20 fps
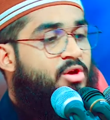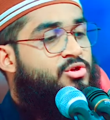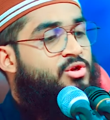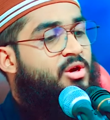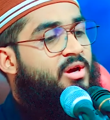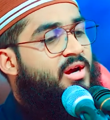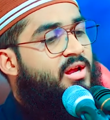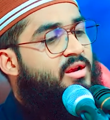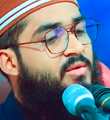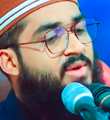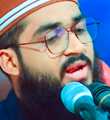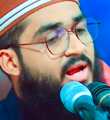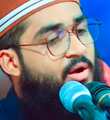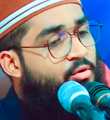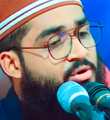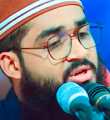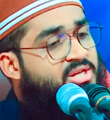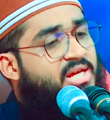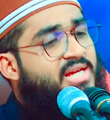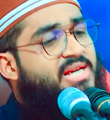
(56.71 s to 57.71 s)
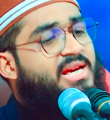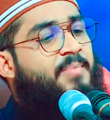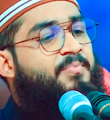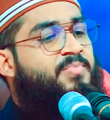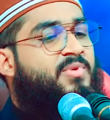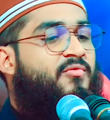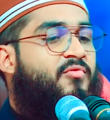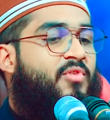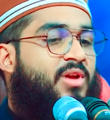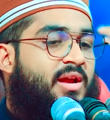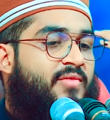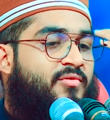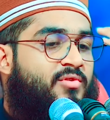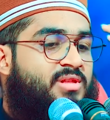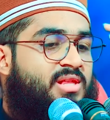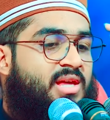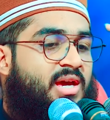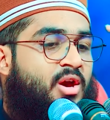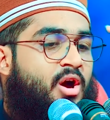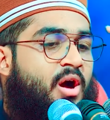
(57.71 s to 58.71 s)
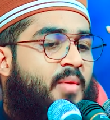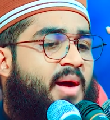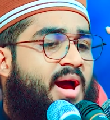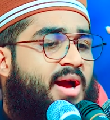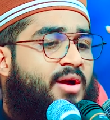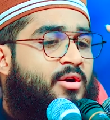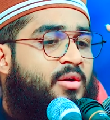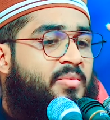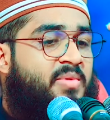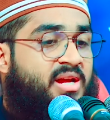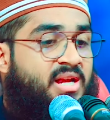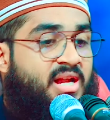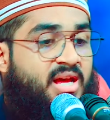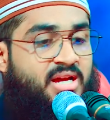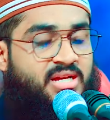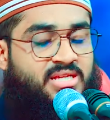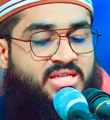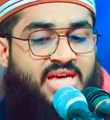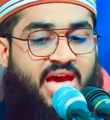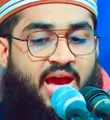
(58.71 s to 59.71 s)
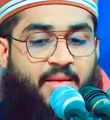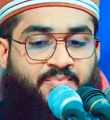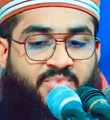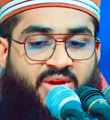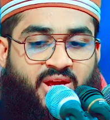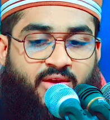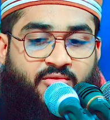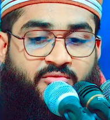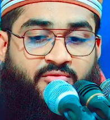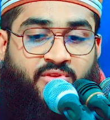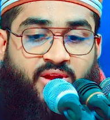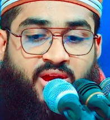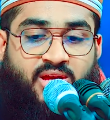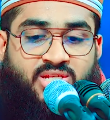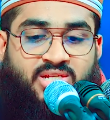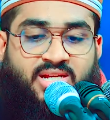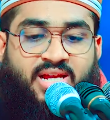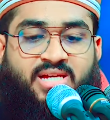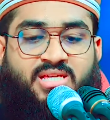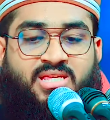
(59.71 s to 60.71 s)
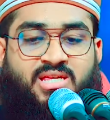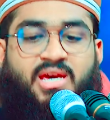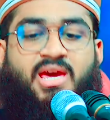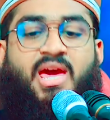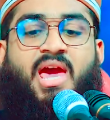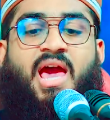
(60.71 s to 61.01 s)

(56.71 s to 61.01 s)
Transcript: সকালবেলা উঠেই আপনি ফলাফল দেখে অবাক হবেন যে আপনাকে ফ্রেশ লাগছে